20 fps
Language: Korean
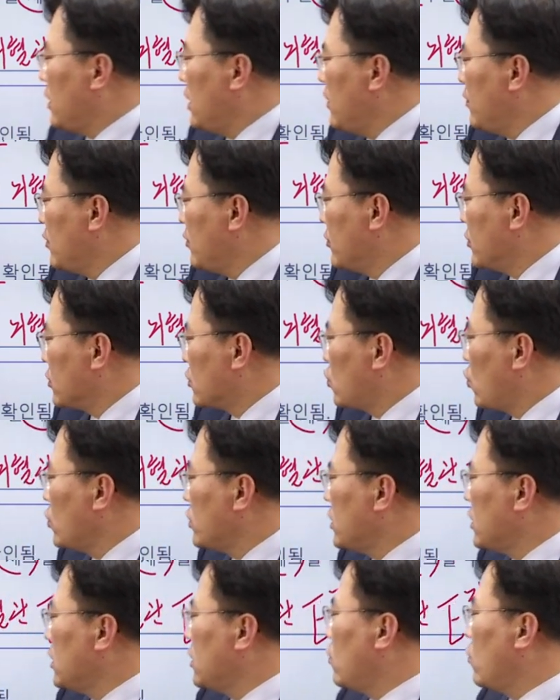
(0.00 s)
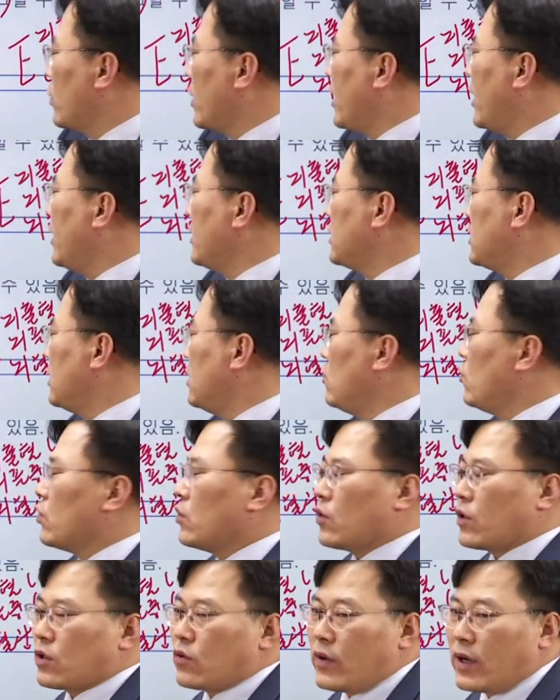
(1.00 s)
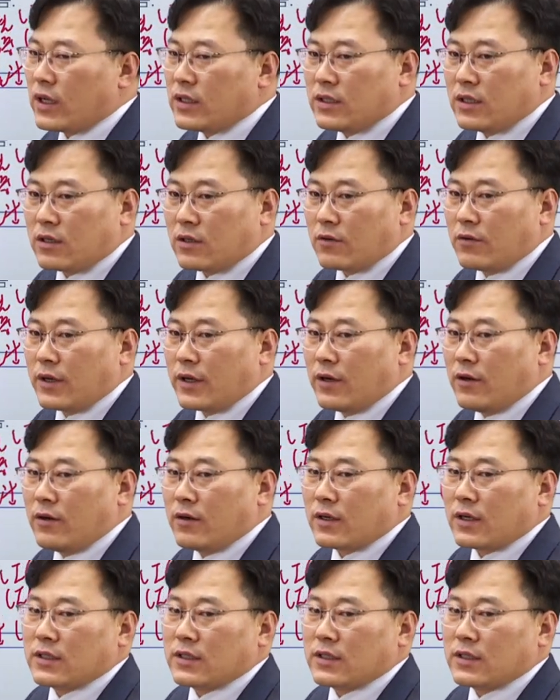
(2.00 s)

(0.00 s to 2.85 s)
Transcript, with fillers: 이 부분 초진 기록의 진료 기록에서 확인되는 거예요.